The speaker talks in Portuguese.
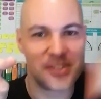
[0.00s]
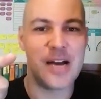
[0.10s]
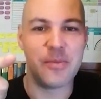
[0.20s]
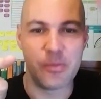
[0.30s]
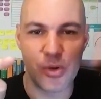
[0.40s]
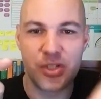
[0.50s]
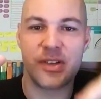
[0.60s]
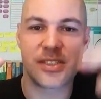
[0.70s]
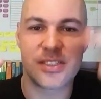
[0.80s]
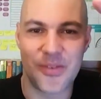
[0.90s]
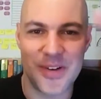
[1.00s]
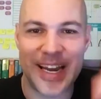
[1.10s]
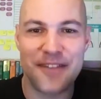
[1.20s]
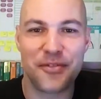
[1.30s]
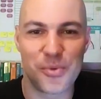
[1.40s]
sabe, motivação, o
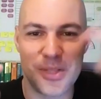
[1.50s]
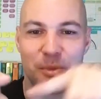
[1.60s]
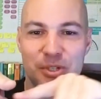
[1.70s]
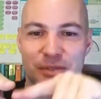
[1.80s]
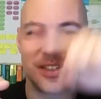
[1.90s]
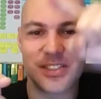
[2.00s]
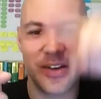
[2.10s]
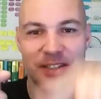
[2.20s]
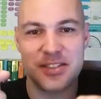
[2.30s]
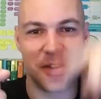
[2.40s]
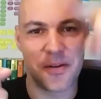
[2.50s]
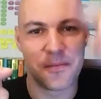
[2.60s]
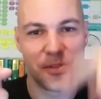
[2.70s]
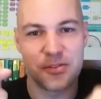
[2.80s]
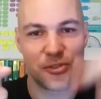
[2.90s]
gráfico da motivação é assim, ó.
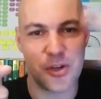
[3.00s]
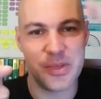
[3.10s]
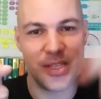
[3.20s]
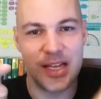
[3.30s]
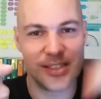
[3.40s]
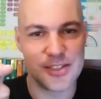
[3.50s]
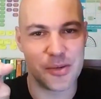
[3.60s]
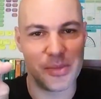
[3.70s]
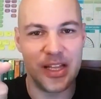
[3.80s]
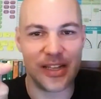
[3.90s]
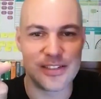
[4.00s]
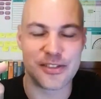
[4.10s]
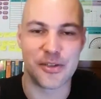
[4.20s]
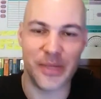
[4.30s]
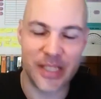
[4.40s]
Sobe e desce, sobe e desce,
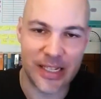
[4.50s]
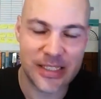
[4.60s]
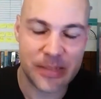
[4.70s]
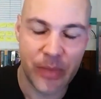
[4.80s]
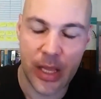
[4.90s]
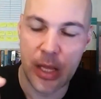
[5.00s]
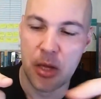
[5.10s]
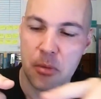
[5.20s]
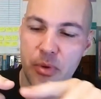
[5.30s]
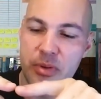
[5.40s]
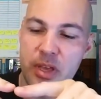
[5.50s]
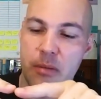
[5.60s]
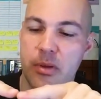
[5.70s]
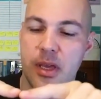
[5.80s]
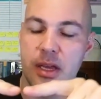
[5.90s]
sobe e desce. Por quê?
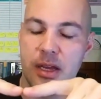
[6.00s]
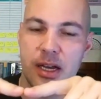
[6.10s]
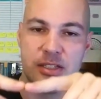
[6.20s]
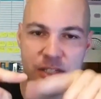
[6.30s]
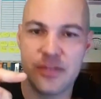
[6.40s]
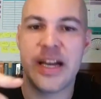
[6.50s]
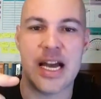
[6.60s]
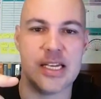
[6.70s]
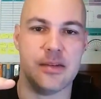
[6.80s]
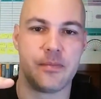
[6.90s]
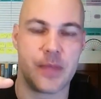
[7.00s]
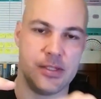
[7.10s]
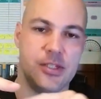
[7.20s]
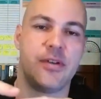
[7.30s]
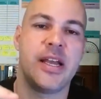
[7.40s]
Porque a gente vai cair, a
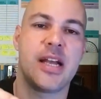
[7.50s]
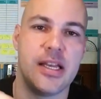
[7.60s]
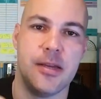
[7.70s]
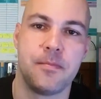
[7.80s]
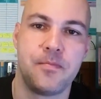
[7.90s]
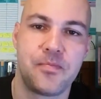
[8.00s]
gente vai cair.